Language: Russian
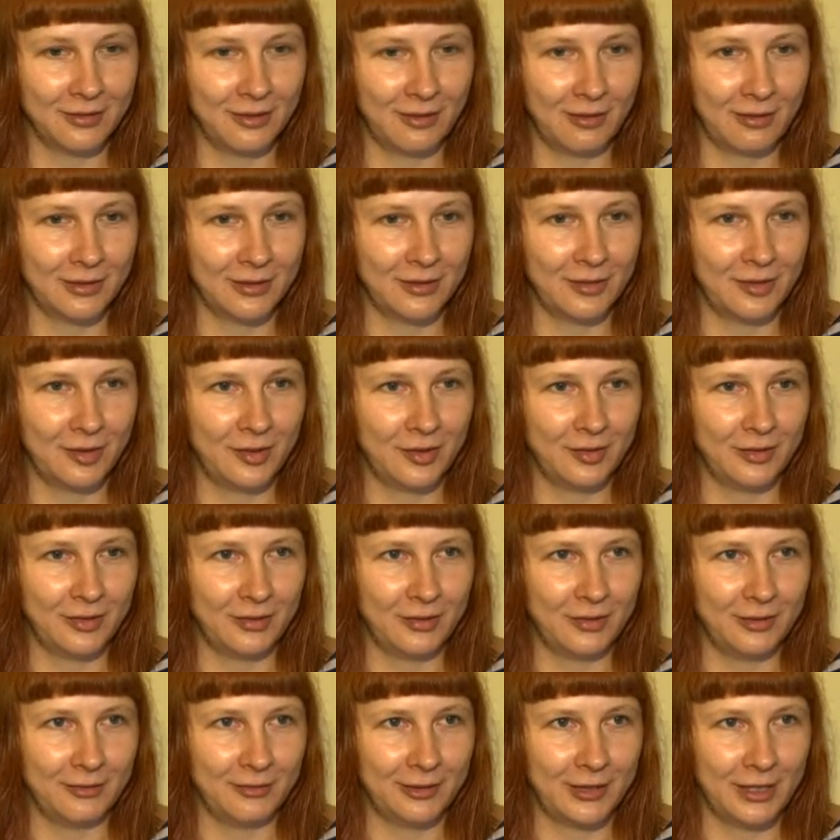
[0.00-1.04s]
как-то
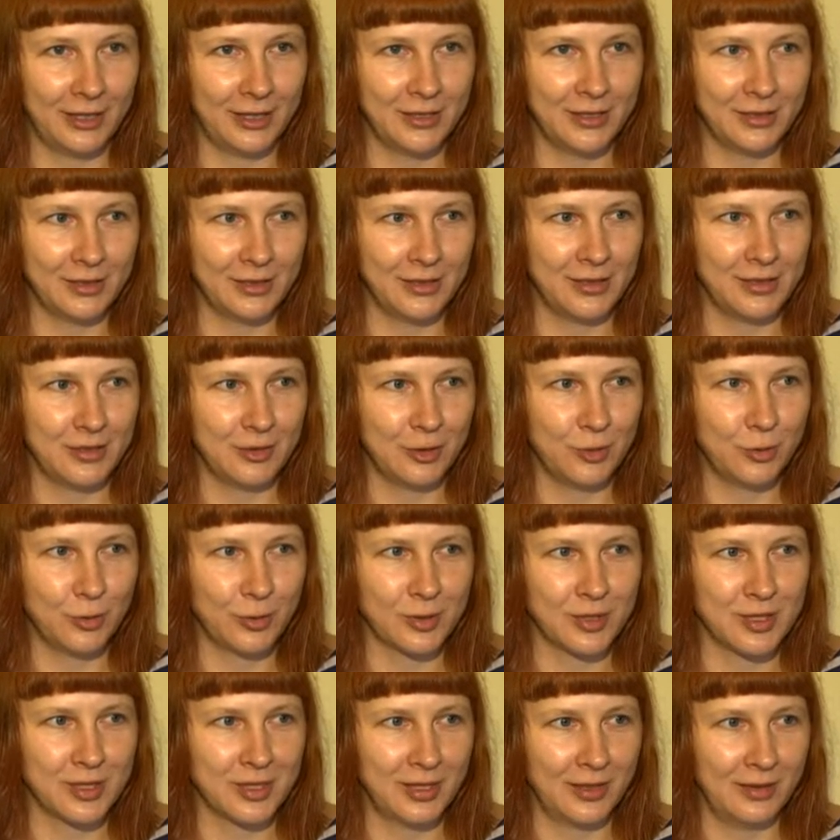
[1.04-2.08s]
делала варенье из
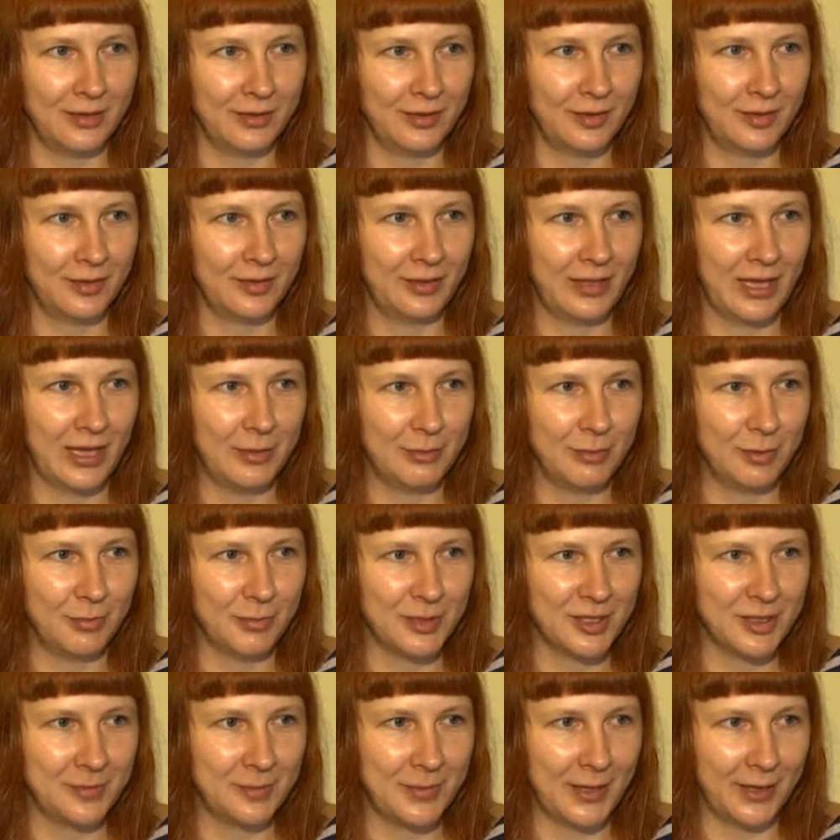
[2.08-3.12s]
огурца с лаймом
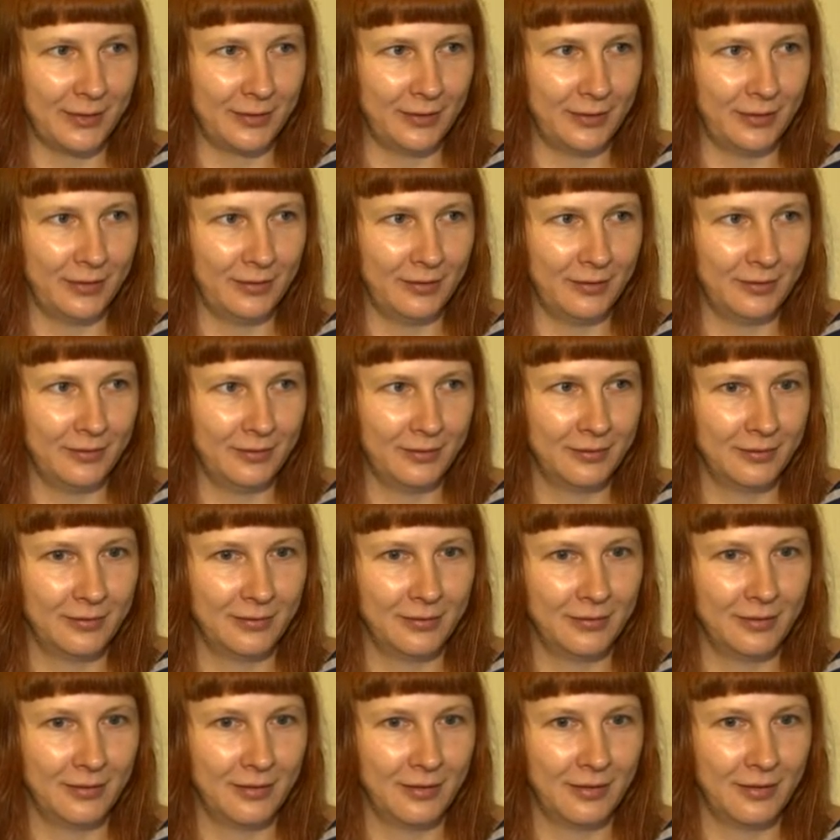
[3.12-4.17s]
и с мятой.
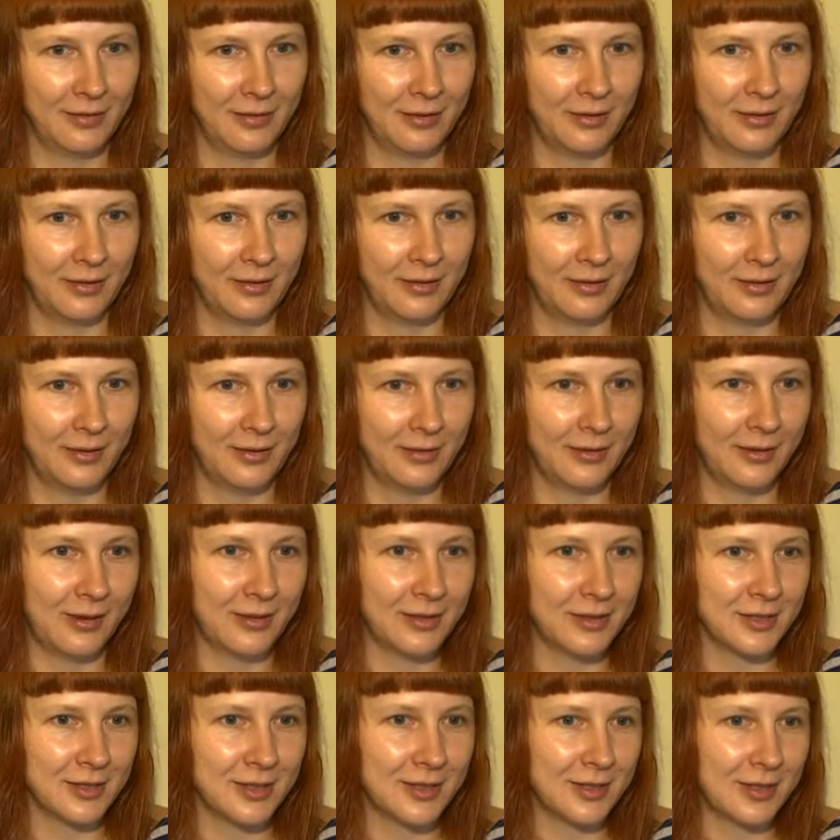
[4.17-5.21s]
И,
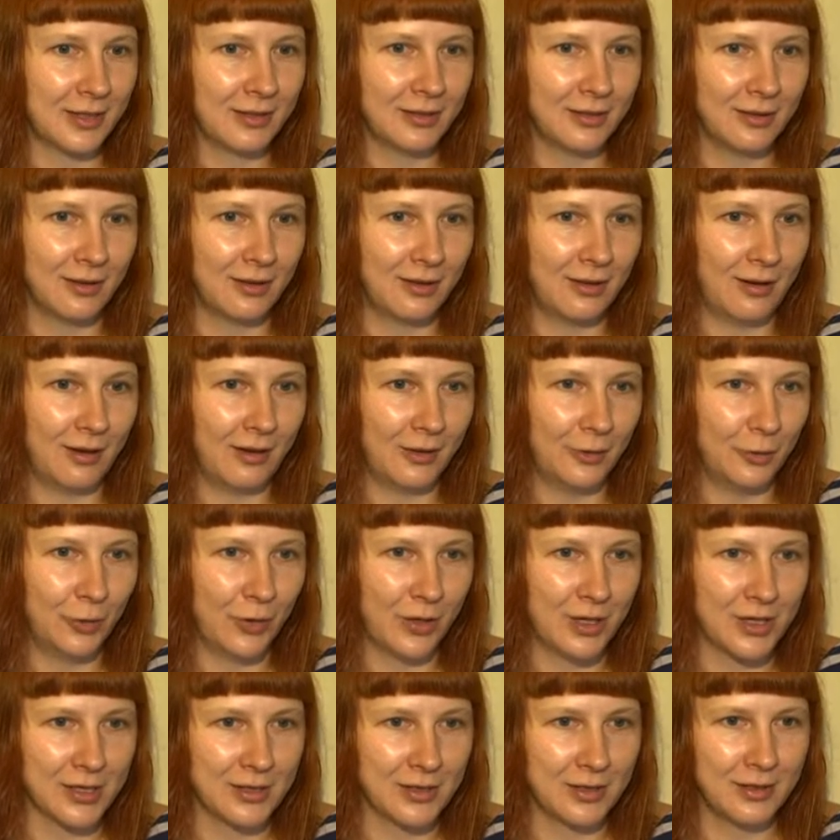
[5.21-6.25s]
как ни странно, оно
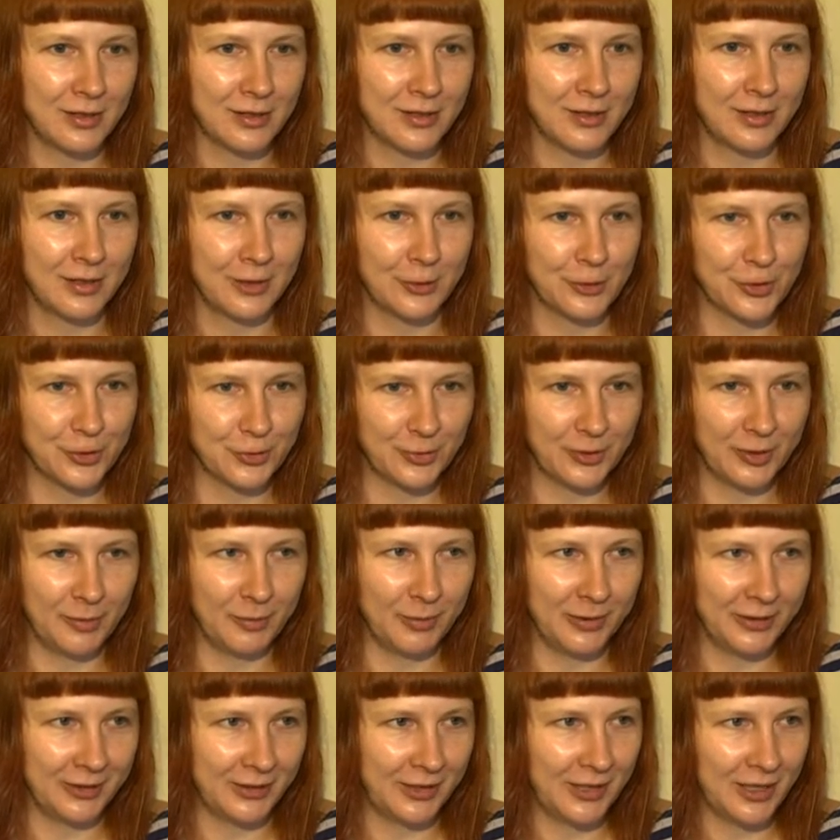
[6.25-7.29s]
оказалось хорошим
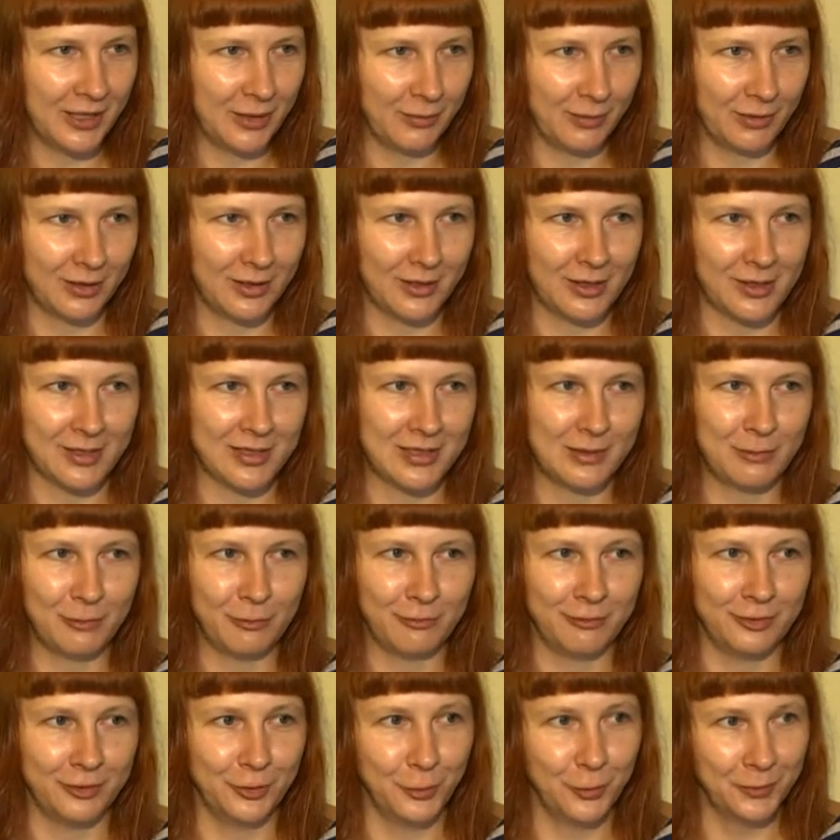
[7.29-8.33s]
дополнением к красному
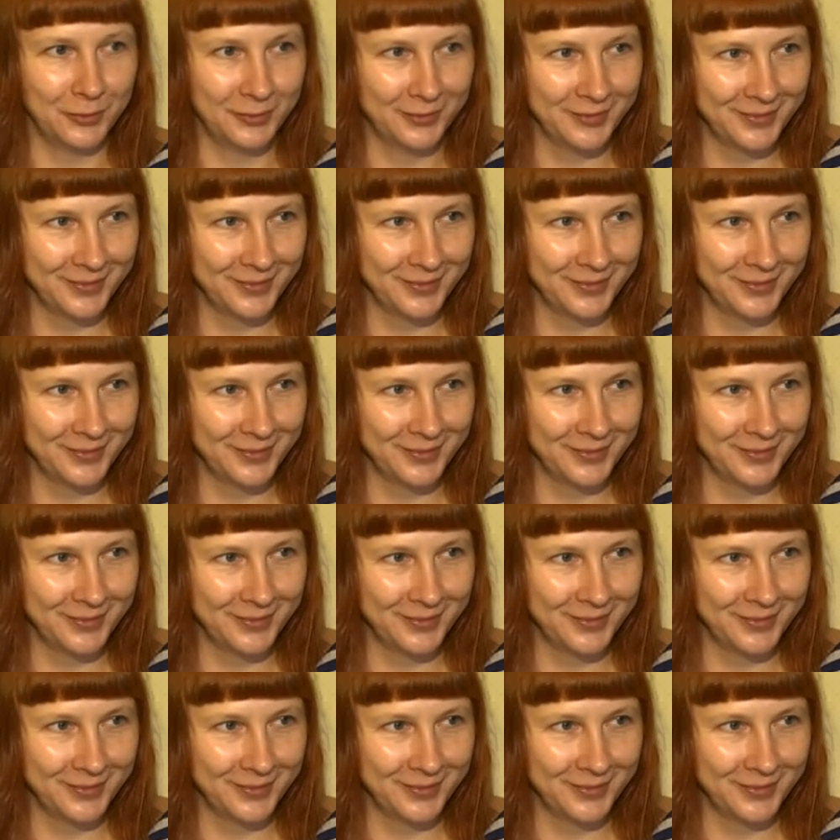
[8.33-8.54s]
вину.